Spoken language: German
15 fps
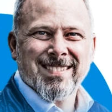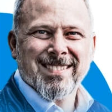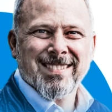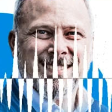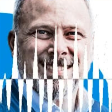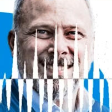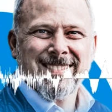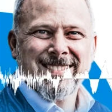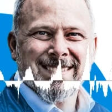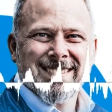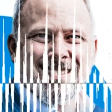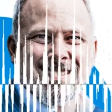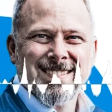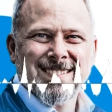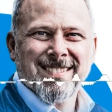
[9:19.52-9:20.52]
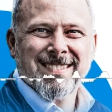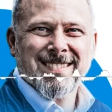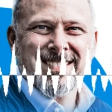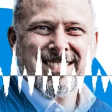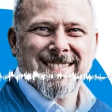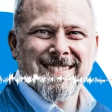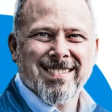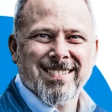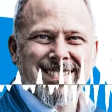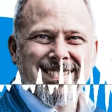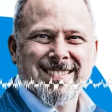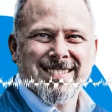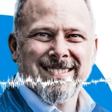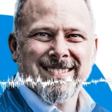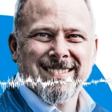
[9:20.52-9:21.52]
prüfen wollten, wie es
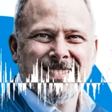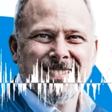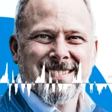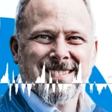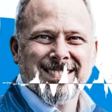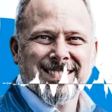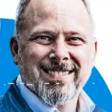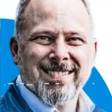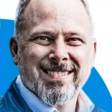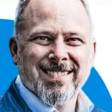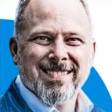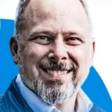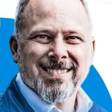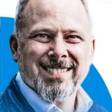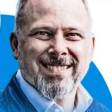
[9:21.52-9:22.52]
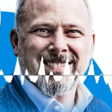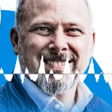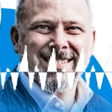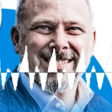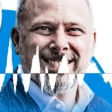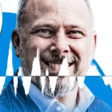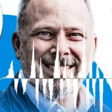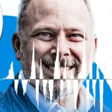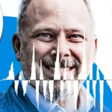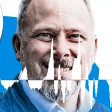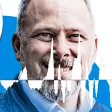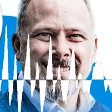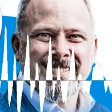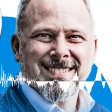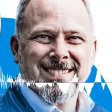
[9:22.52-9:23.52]
beruflich weitergeht, für die sich der
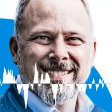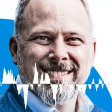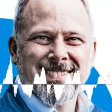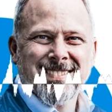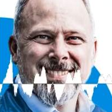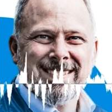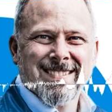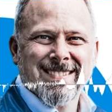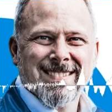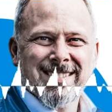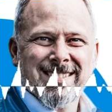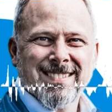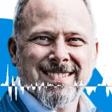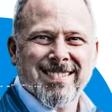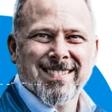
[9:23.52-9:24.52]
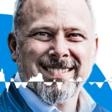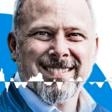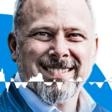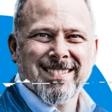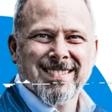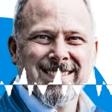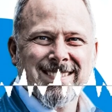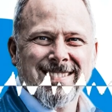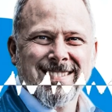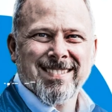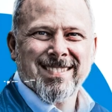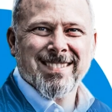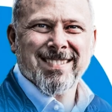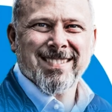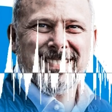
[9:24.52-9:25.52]
Beruf vielleicht nicht mehr stimmig anfühlte, die
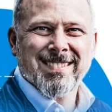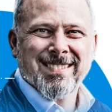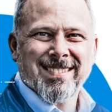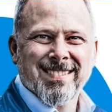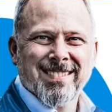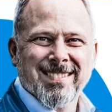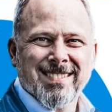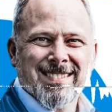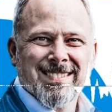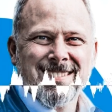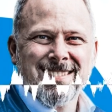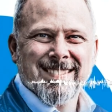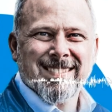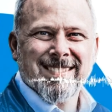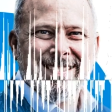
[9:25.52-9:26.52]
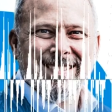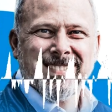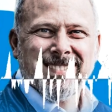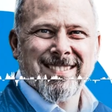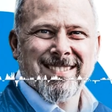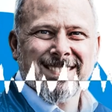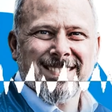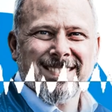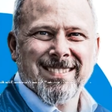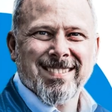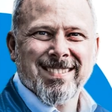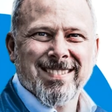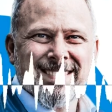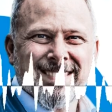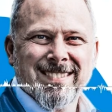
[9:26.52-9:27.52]
ja für sich klären wollten, wie es
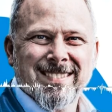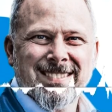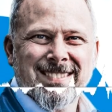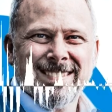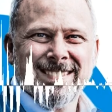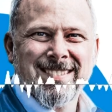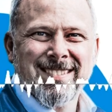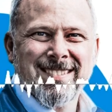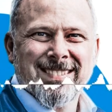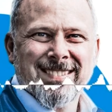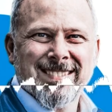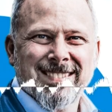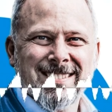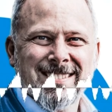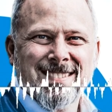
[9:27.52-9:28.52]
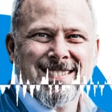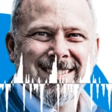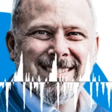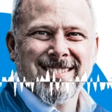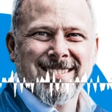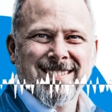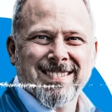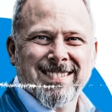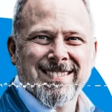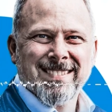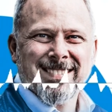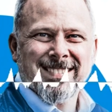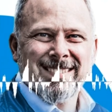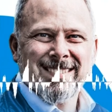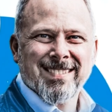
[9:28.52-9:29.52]
beruflich weitergeht, wie sie sich da neu
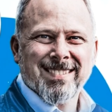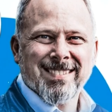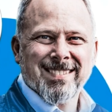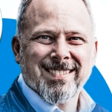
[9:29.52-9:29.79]
ausrichten können.